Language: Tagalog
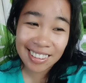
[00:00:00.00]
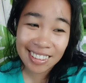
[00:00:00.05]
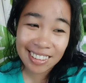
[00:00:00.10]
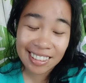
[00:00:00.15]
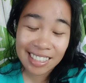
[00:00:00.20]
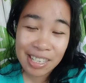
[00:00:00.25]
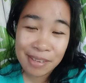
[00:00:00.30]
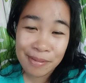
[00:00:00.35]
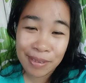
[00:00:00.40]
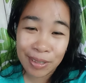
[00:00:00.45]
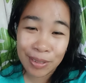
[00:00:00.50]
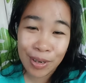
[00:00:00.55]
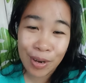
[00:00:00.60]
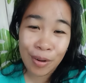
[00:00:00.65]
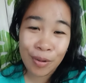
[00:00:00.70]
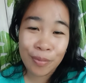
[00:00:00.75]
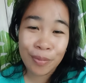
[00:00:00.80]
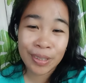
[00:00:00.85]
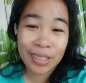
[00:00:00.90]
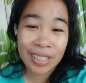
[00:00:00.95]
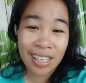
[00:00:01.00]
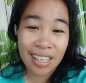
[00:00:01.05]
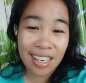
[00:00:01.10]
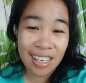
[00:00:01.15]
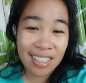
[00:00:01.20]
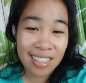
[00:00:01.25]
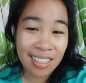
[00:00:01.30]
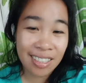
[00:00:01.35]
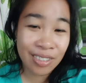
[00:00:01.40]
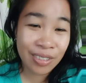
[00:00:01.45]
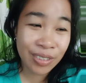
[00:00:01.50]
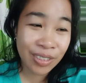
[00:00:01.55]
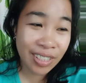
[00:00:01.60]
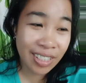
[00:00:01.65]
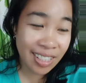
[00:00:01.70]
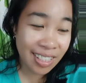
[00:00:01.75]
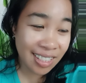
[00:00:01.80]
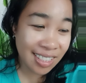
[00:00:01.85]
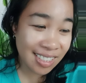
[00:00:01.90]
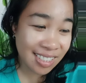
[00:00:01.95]
Hindi man ko ako pagdaraan ni Lord
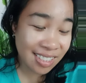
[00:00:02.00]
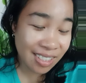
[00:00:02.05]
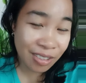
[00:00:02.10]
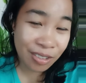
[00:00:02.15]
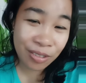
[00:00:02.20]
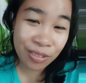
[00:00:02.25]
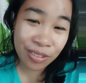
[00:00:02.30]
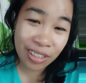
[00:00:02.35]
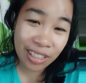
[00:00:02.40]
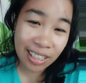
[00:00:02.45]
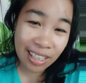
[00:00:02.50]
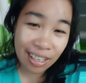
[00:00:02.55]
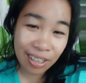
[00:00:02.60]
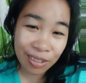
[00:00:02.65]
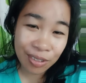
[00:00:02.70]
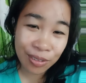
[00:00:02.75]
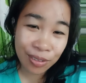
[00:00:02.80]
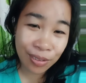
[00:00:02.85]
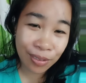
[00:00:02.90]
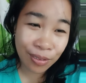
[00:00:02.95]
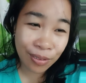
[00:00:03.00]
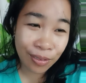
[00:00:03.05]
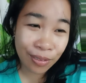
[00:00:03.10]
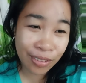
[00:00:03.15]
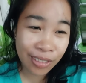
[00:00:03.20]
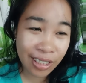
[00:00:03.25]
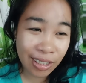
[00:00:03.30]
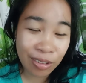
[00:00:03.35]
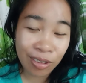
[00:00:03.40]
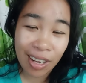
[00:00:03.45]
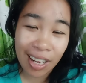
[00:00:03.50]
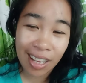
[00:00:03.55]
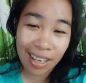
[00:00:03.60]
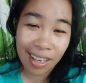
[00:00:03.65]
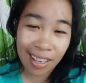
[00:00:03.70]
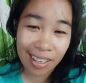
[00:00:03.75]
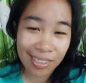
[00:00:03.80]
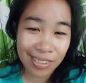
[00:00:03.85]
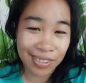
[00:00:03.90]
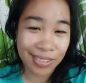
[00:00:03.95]
Kararija ako, hindi ako, hindi ko
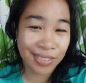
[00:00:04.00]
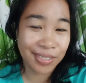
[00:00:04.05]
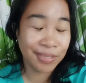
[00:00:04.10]
kaya. No?